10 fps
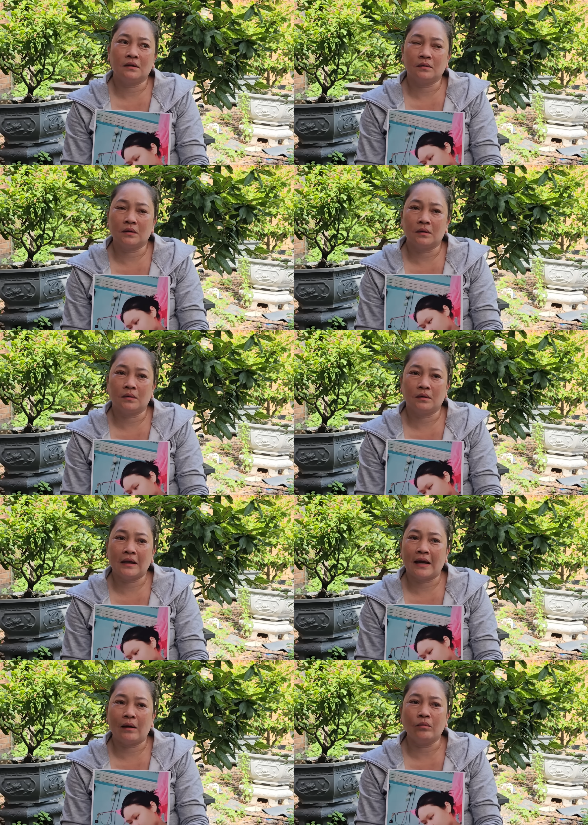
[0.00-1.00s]
ờ,
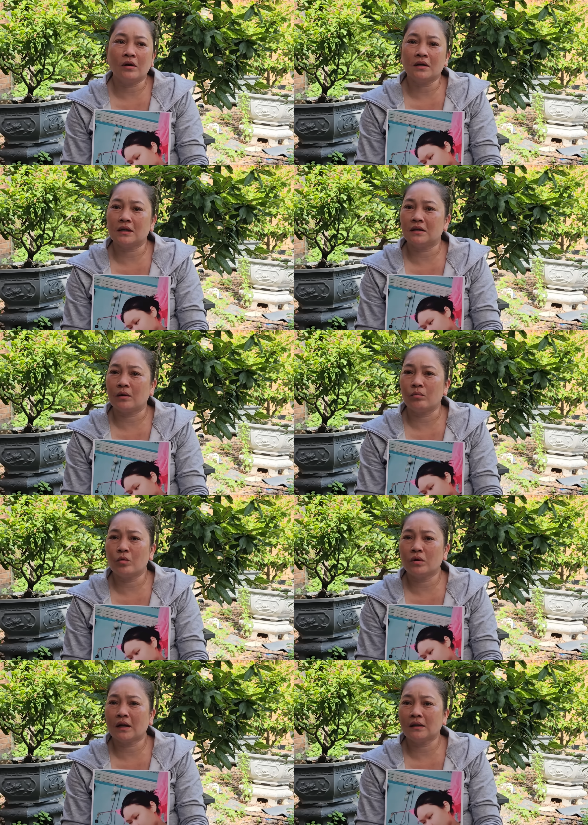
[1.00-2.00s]
nhà ông có cái gì thì ông
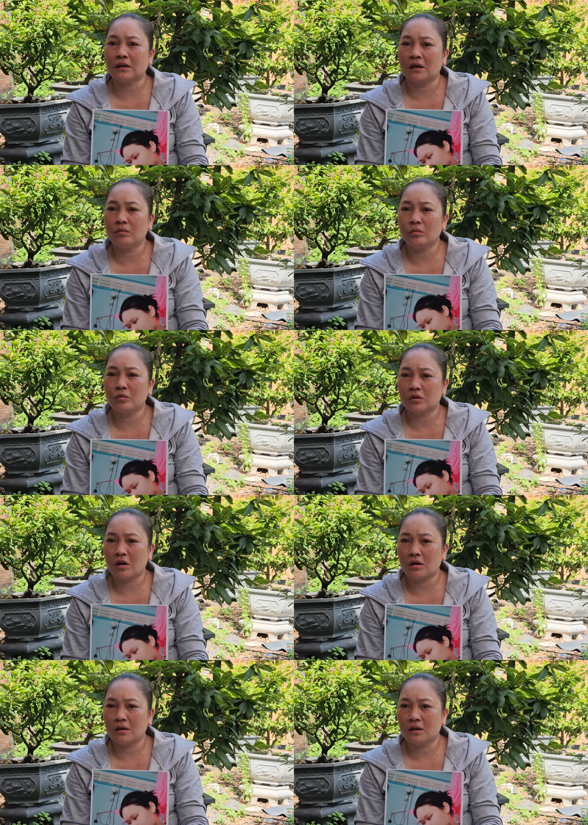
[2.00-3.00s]
mua nấy tự ông mua
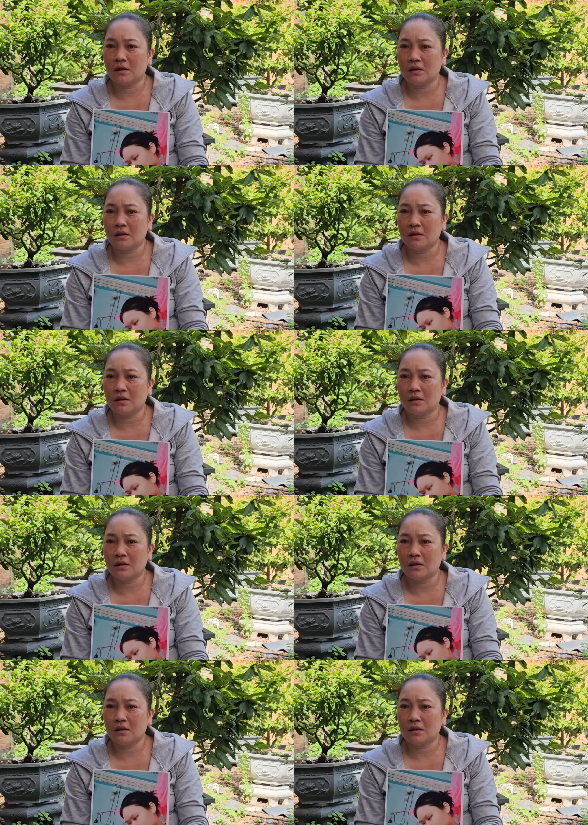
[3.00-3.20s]
cho vậy đó